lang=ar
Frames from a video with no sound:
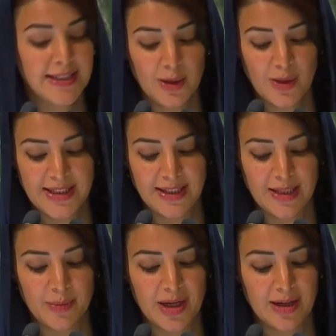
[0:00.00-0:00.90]
دولة
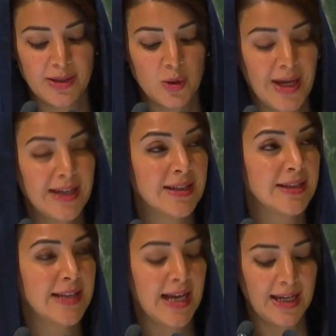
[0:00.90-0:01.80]
الإمارات
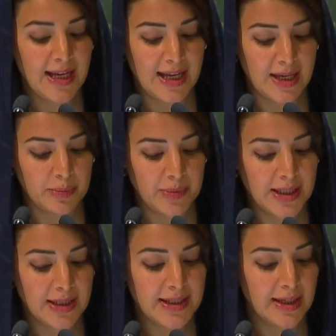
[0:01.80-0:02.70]
تؤكد على
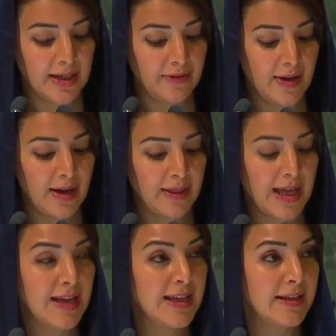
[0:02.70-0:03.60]
أهمية الحفاظ
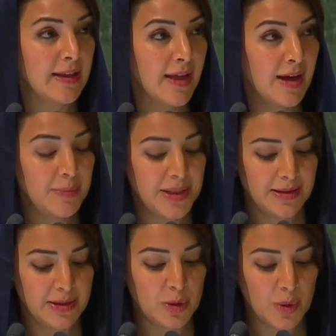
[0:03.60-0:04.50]
على نظام
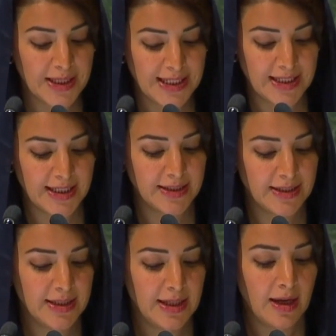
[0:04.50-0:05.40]
دولي
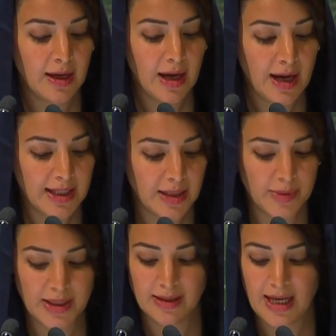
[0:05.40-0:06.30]

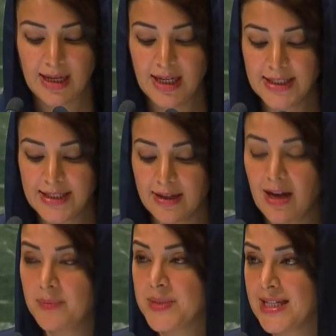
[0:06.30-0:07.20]
قائم على
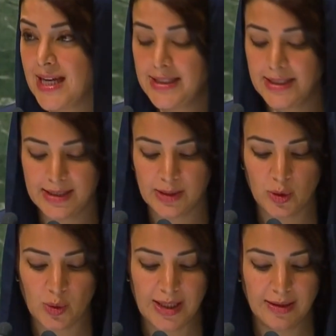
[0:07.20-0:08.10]
احترام سيادة
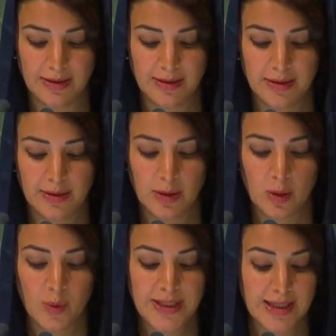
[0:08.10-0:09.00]
الدول
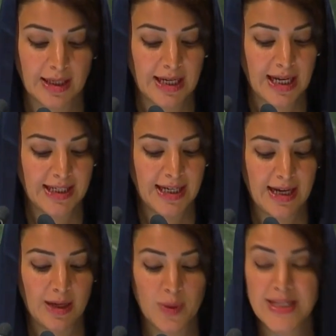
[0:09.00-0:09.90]

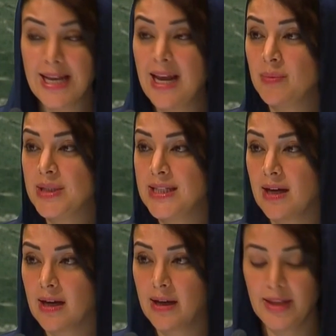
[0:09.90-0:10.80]
واستقلالها وسلامة
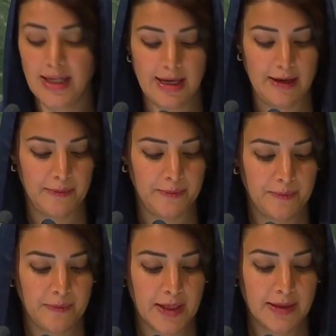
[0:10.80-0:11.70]
أراضيها
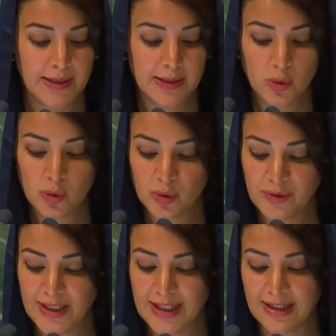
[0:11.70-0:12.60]
تدور
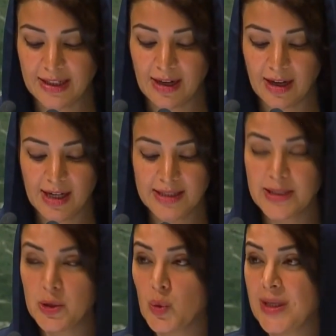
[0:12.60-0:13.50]
فيه العلاقات
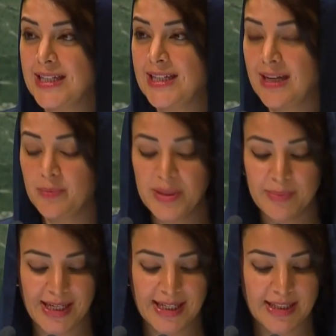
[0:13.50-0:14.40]
الدولية
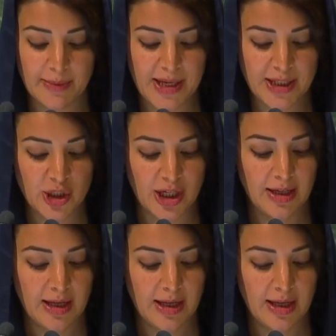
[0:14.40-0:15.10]
بما يتماشى